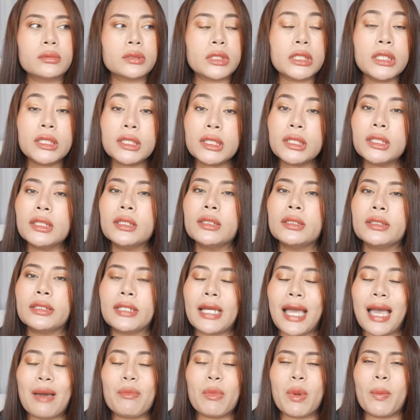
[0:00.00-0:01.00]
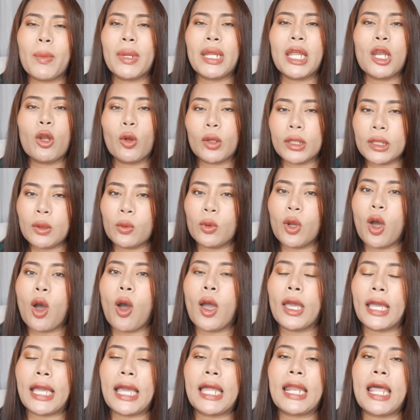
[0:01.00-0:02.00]
ตื้นขึ้นนะคะ มันไม่ได้ลดริ้วรอ
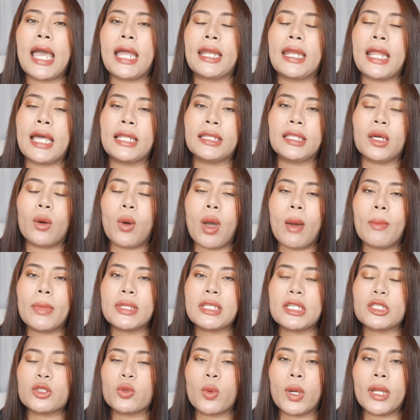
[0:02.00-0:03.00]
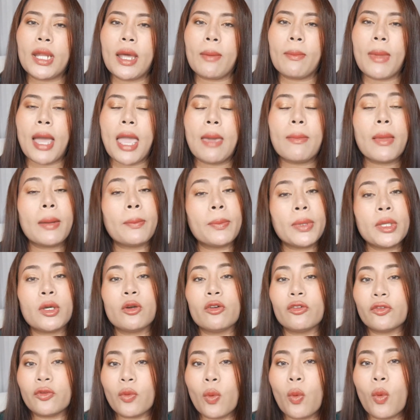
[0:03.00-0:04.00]
ยขนาดนั้น แต่ว่ามันจะช่วยทำให้มันผิว
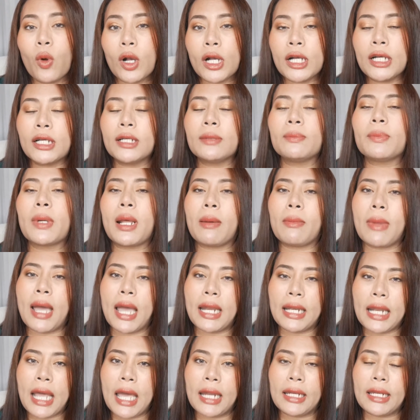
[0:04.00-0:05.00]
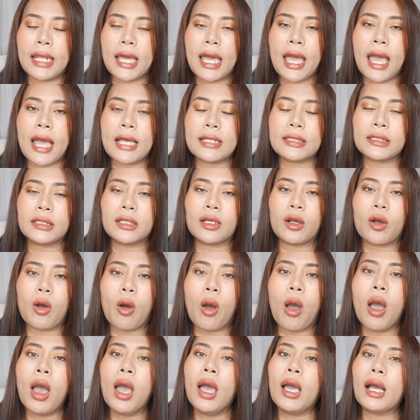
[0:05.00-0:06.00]
ฟูขึ้นประมาณนั้นนะคะ ซึ่งก็
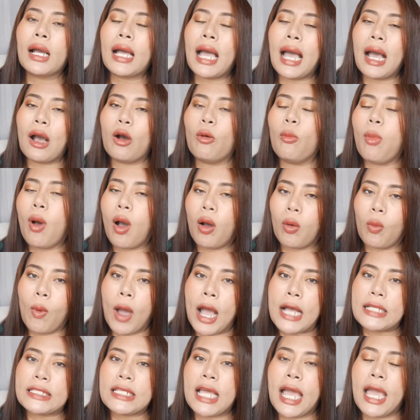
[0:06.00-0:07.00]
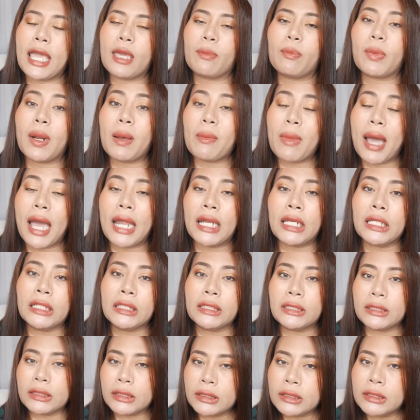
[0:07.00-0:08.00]
เขาบอกว่าใช้ประมาณ
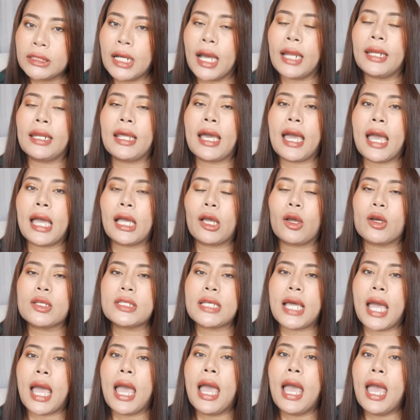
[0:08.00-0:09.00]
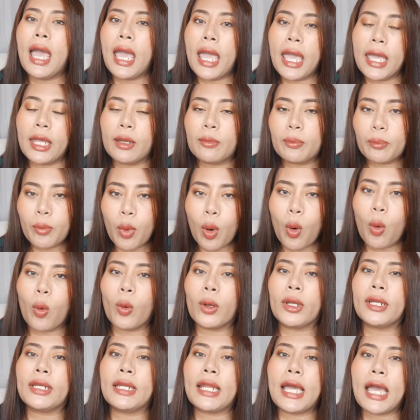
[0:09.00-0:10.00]
1เดือนนะคะ ก็จะเห็นผ
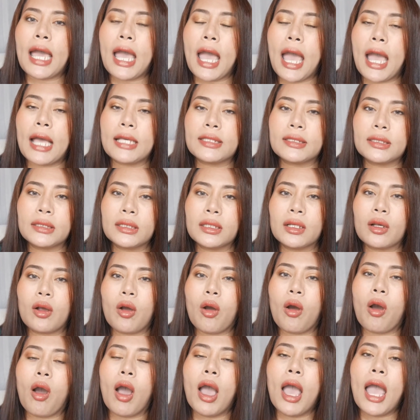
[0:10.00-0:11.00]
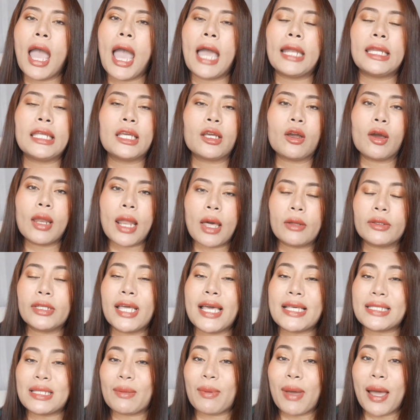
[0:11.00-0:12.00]
ลนะคะ ซึ่งก็อันนี้ก็แล้วแต่
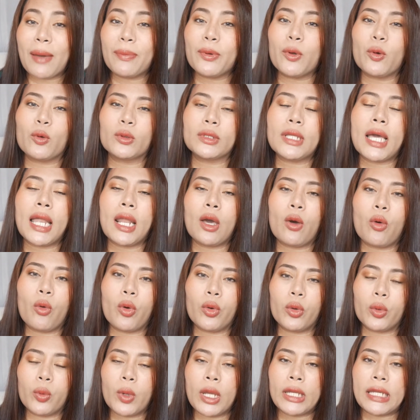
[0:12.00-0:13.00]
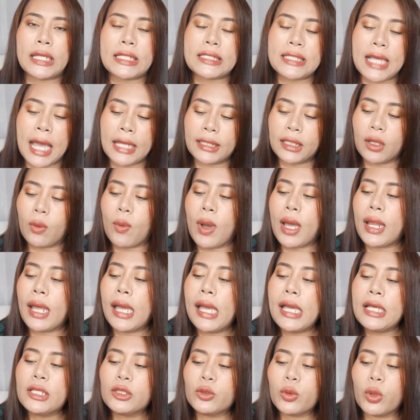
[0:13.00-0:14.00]
สภาพผิวของแต่ละคนด้วยนะจ๊ะ แต่ว่า
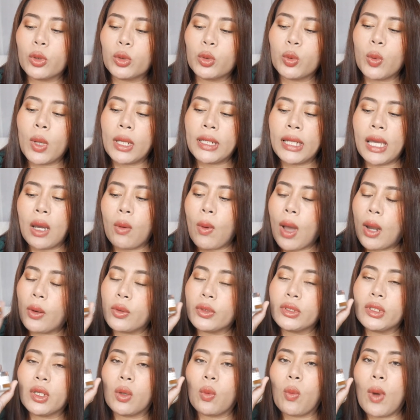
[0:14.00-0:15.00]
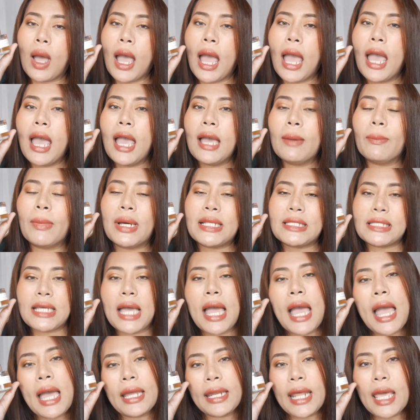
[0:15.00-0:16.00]
ส่วนตัวเนี่ยว่ารู้สึกว่ามันจะ
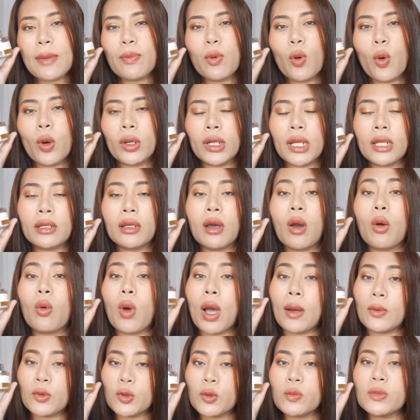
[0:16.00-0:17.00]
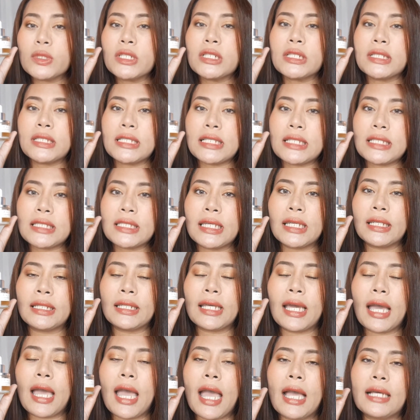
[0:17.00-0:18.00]
ได้ผลในเรื่องของความชุ่มชื้นจริง ๆ
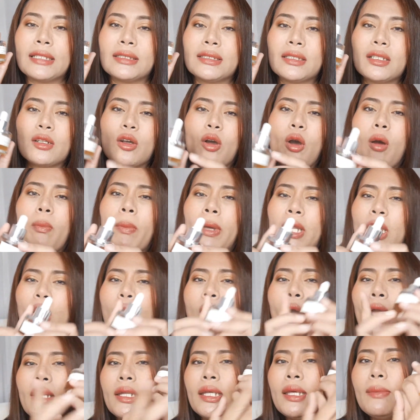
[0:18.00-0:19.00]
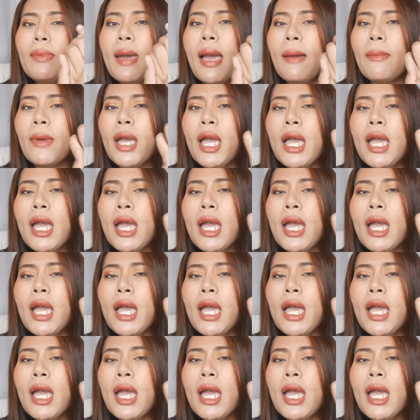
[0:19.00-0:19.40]
นะคะ ซึ่งก็เป็นออยที่แบบ